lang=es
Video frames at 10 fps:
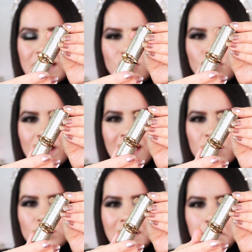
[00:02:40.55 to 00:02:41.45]
en
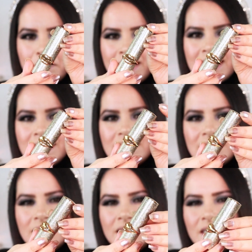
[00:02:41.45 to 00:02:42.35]
dorado también.
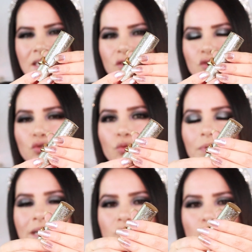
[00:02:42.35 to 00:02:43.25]

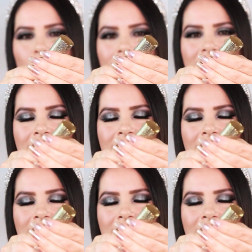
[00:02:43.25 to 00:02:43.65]
Súper, súper